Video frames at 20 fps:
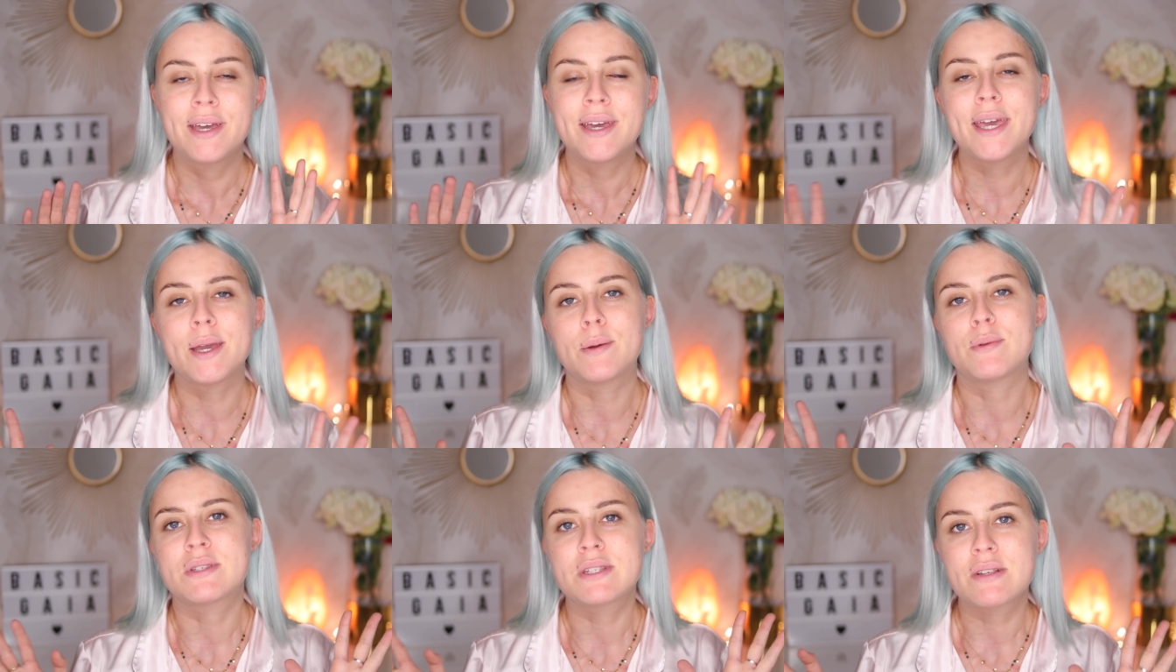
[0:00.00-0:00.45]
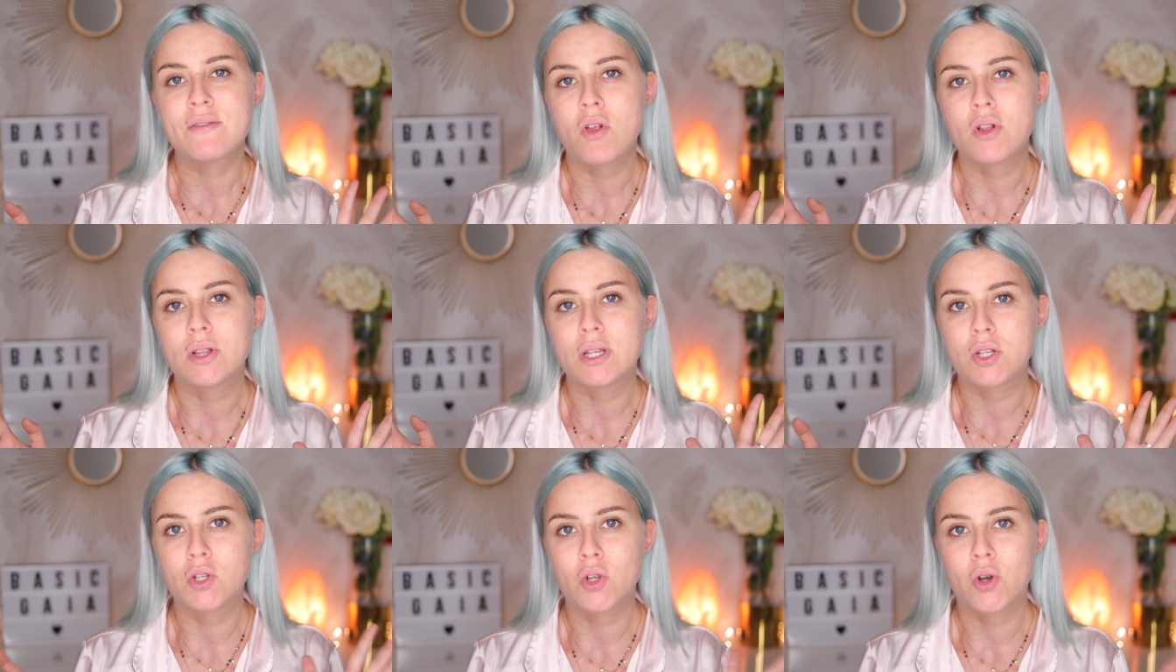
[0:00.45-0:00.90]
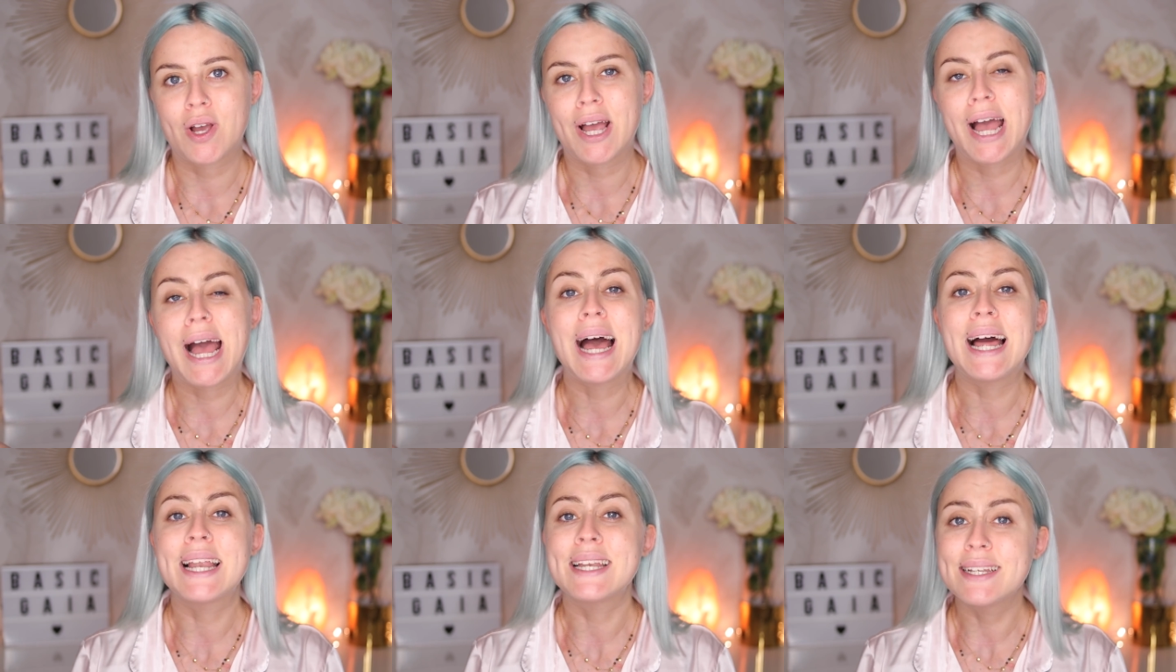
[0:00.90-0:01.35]
E questa volta
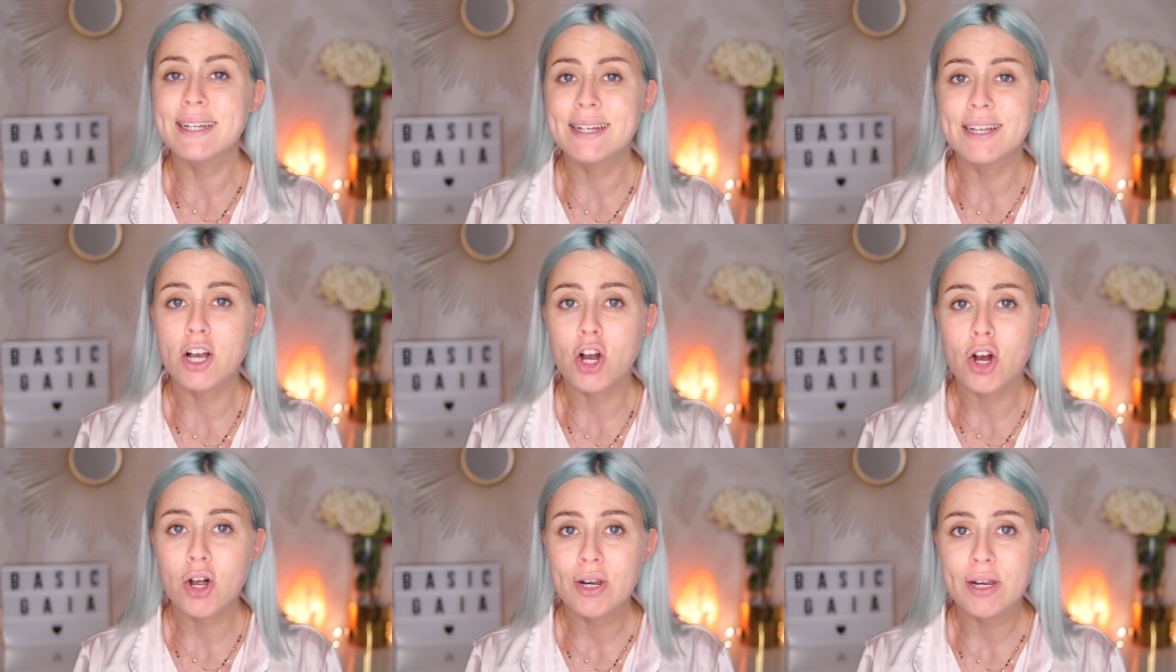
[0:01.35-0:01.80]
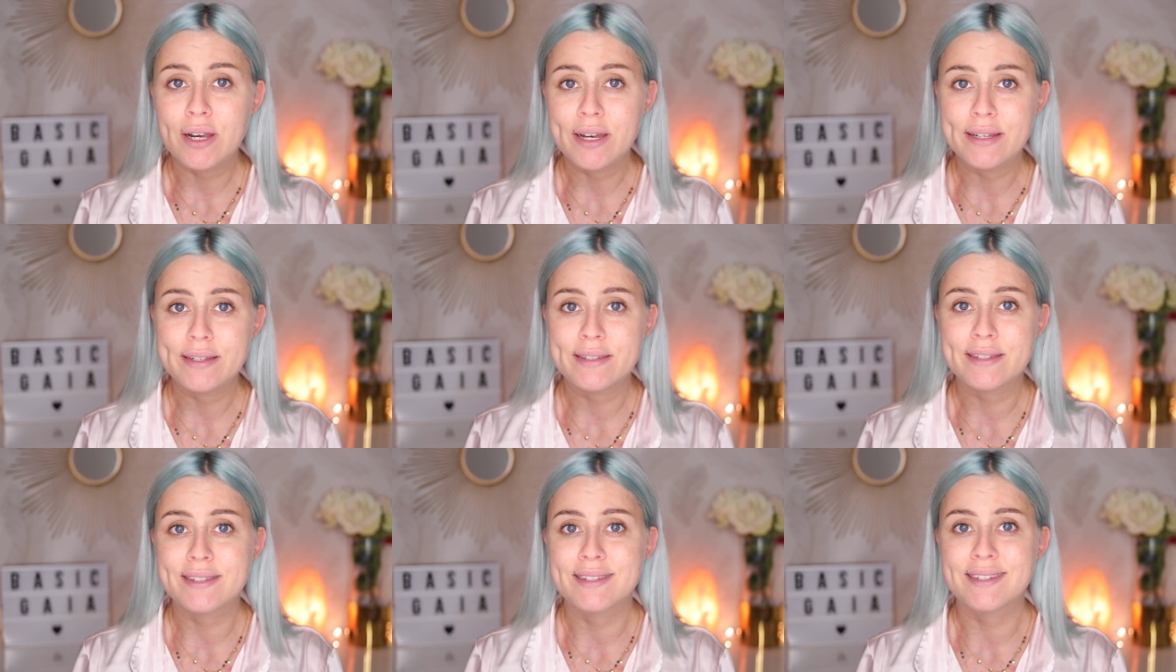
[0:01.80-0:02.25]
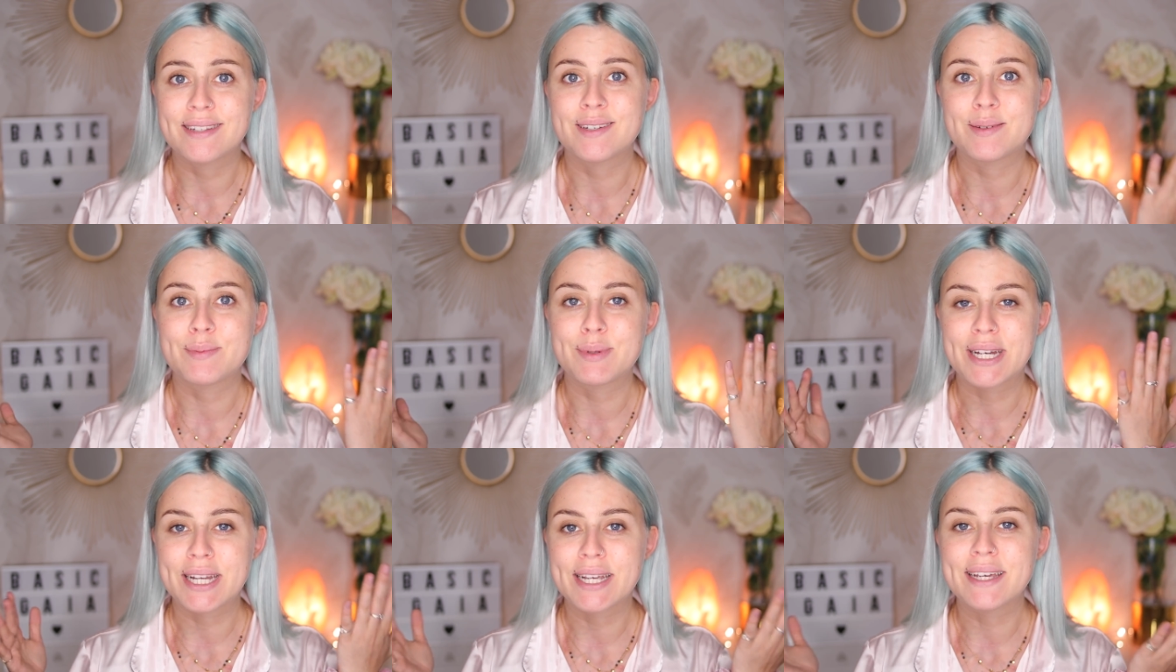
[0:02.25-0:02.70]
tocca a Lily Collins,
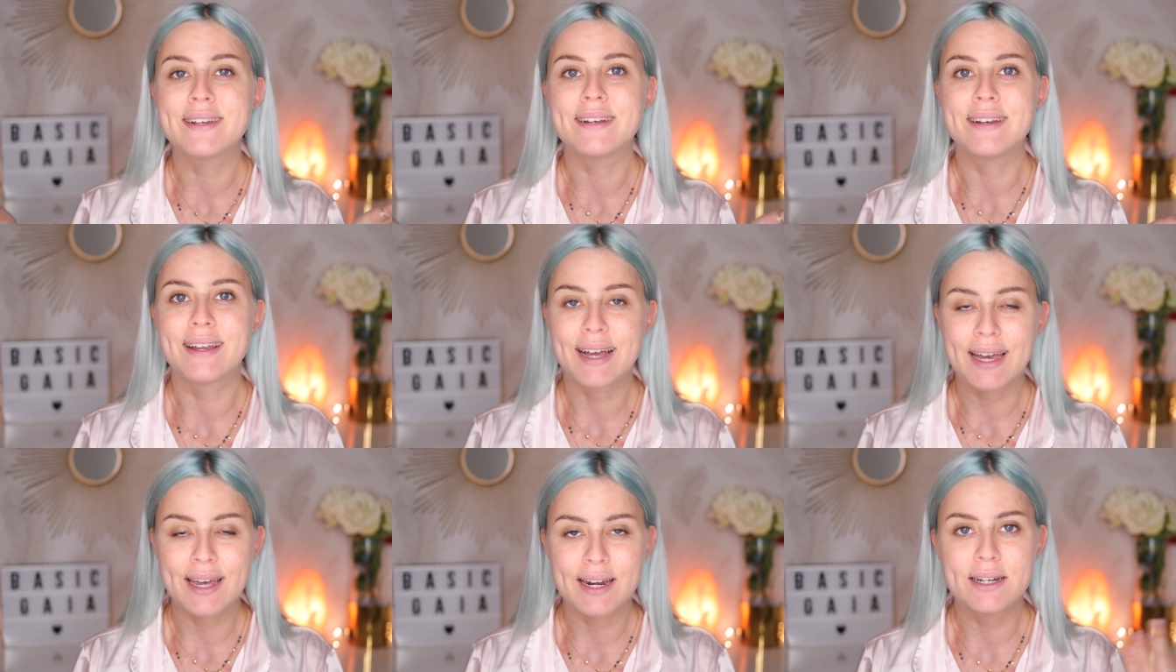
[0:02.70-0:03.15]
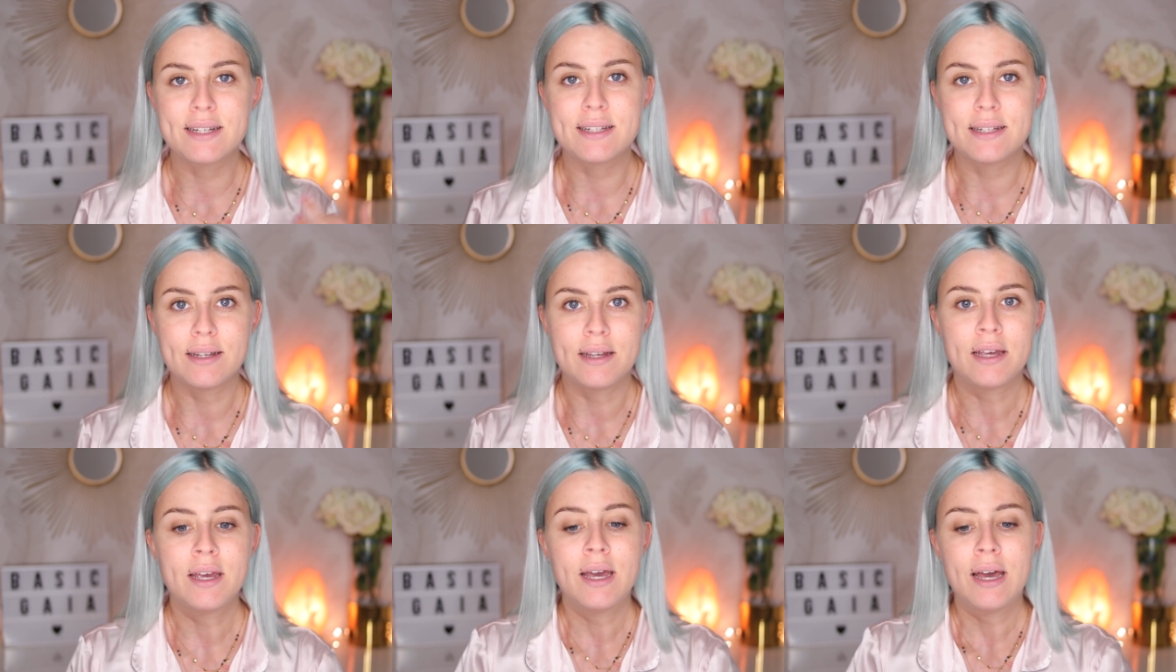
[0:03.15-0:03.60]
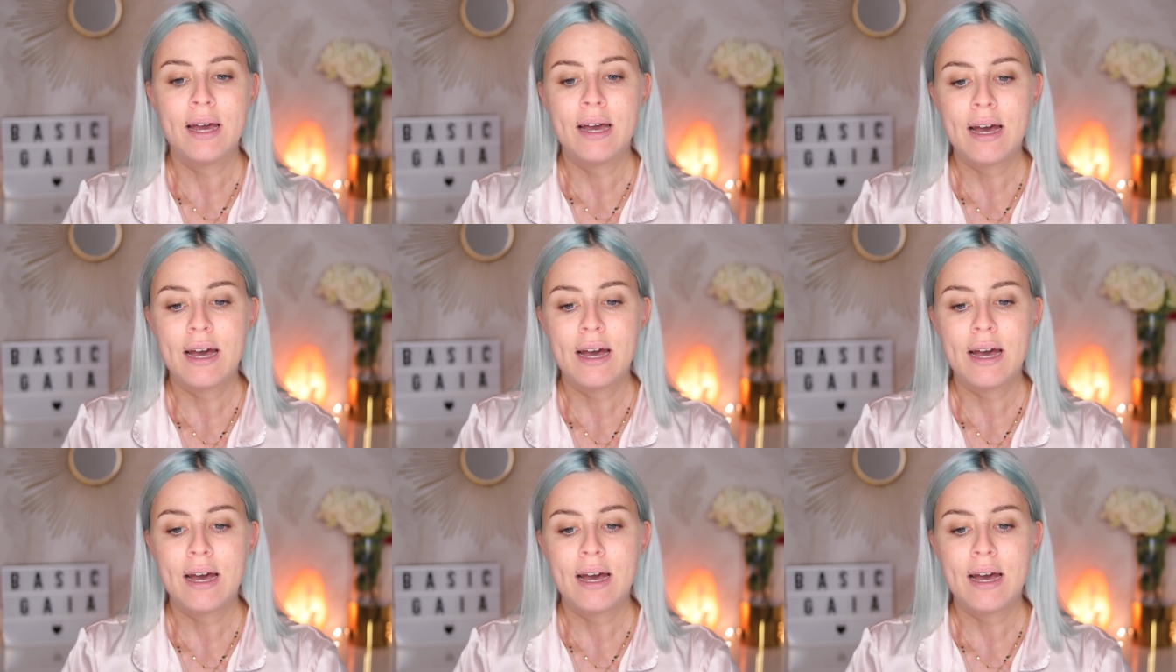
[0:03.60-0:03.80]
perché la cara Lily